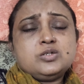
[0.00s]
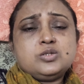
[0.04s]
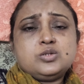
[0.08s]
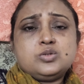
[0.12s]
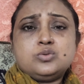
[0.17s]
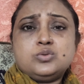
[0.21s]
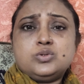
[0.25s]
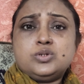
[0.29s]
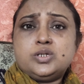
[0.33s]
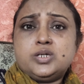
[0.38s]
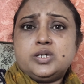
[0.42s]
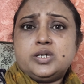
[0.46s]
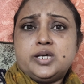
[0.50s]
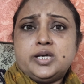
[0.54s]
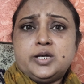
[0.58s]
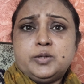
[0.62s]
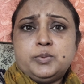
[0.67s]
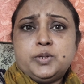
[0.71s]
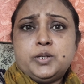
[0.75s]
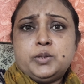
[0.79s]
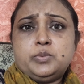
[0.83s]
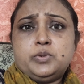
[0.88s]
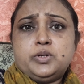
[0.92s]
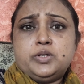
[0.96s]
सो रही है एक
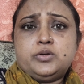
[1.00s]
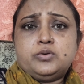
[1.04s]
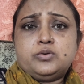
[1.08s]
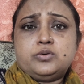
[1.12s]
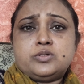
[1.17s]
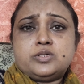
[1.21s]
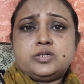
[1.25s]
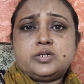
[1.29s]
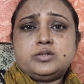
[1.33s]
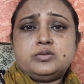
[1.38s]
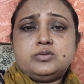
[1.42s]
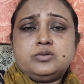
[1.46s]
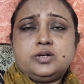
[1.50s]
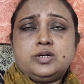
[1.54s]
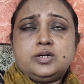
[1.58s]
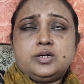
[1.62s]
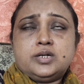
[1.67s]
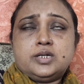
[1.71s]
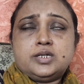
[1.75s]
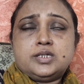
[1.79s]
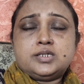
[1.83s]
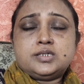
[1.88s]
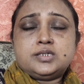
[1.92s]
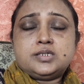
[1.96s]
बार भी न्यूट्री है तो लग
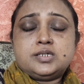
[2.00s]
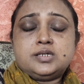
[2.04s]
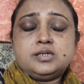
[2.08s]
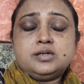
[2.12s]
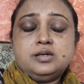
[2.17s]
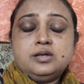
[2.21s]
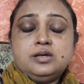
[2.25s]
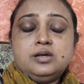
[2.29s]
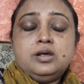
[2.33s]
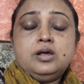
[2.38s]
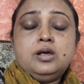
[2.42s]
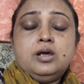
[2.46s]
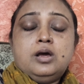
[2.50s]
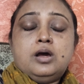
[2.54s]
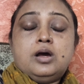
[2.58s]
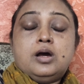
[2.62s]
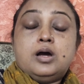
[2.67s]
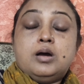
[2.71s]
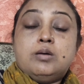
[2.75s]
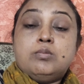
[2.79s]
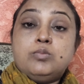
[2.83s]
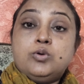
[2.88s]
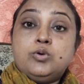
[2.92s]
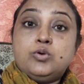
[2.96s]
रहा है जैसे
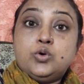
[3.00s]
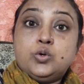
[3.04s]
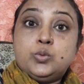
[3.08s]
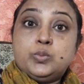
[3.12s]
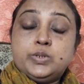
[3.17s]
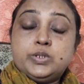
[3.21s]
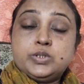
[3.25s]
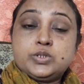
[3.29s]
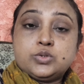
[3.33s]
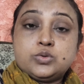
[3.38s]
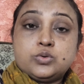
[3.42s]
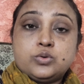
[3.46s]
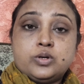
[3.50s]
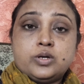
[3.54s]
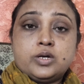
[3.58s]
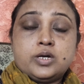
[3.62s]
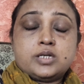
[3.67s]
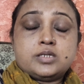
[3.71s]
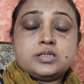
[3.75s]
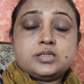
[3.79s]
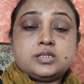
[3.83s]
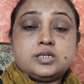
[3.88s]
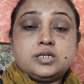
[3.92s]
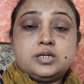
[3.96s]
हम लोग भी सोए
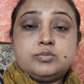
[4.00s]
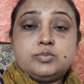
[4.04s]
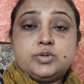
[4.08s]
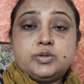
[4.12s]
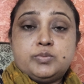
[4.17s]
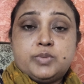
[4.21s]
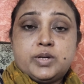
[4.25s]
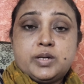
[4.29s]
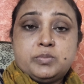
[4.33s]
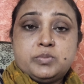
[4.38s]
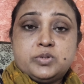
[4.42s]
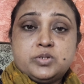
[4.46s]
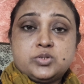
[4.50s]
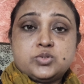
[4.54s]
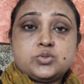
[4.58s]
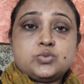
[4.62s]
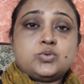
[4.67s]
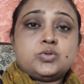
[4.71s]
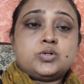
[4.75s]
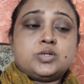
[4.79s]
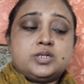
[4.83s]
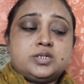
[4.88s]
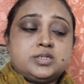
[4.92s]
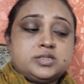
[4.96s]
आज दिन में मैं भी सो
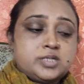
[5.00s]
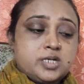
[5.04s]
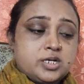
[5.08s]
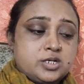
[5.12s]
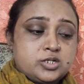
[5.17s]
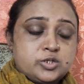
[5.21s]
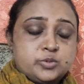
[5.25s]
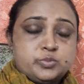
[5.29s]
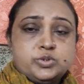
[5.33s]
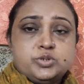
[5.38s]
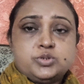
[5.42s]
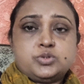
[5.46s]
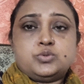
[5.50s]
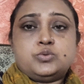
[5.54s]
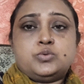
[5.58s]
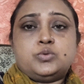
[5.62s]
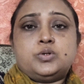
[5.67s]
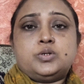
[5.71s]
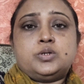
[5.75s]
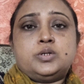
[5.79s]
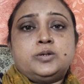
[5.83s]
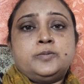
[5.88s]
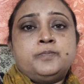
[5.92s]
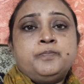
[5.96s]
गई साक्षी भी सो
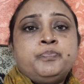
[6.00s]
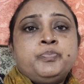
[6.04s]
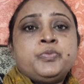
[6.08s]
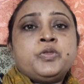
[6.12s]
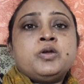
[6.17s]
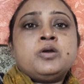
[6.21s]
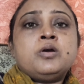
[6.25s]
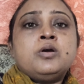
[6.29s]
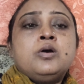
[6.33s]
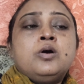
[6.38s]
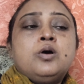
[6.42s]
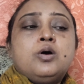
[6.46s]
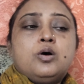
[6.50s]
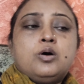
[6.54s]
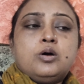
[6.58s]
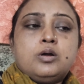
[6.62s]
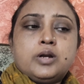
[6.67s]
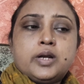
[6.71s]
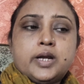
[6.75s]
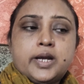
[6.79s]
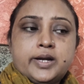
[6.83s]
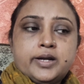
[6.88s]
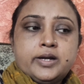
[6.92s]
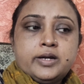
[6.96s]
गई और
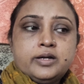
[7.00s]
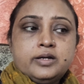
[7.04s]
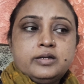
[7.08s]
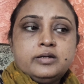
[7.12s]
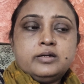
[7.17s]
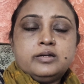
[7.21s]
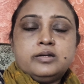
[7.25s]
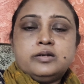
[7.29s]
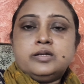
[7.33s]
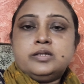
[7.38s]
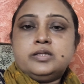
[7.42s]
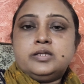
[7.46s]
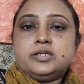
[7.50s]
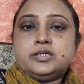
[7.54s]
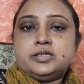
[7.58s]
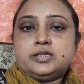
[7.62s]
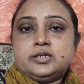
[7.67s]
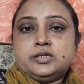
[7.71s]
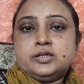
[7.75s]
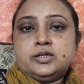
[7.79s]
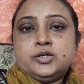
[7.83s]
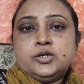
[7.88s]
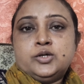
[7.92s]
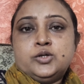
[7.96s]
एडिट कर रही थी
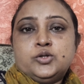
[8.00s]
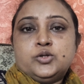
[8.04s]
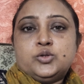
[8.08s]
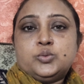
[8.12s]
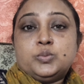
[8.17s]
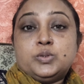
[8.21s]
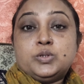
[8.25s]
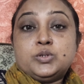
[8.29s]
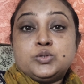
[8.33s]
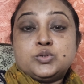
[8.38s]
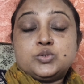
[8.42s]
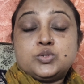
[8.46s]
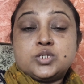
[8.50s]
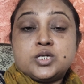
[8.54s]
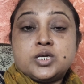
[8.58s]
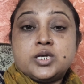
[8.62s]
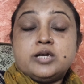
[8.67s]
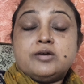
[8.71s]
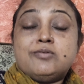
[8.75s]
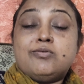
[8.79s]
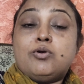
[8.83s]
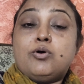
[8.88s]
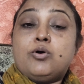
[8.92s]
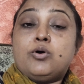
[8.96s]
तो मैंने सोचा
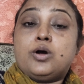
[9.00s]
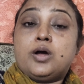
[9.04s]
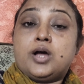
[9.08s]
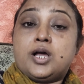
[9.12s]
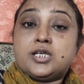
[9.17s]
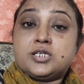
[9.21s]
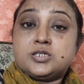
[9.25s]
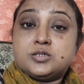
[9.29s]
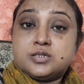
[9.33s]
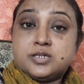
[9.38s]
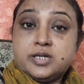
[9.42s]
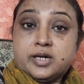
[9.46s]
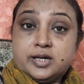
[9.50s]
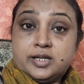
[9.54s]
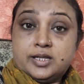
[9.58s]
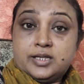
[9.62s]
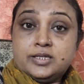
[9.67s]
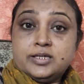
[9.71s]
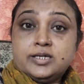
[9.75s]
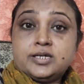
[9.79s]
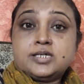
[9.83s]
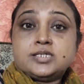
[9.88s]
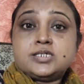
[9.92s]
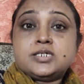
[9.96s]
एक ब्लॉग आज डाल
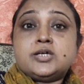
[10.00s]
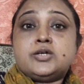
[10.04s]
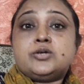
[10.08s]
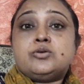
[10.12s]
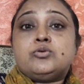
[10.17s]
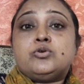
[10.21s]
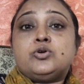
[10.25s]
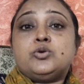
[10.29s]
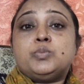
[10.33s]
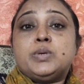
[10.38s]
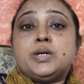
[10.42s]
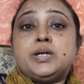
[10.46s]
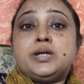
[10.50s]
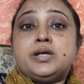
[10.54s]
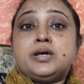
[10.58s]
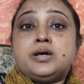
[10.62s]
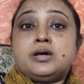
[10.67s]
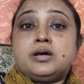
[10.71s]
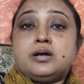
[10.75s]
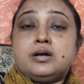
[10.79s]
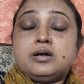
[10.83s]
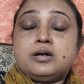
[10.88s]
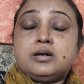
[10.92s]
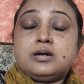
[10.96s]
दिया जाए क्योंकि मैंने
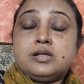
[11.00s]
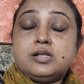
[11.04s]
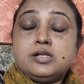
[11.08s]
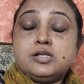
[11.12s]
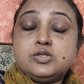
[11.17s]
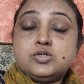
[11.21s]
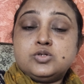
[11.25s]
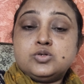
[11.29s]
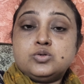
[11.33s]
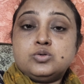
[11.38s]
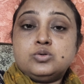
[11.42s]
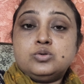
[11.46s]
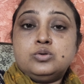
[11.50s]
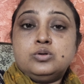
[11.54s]
कल जो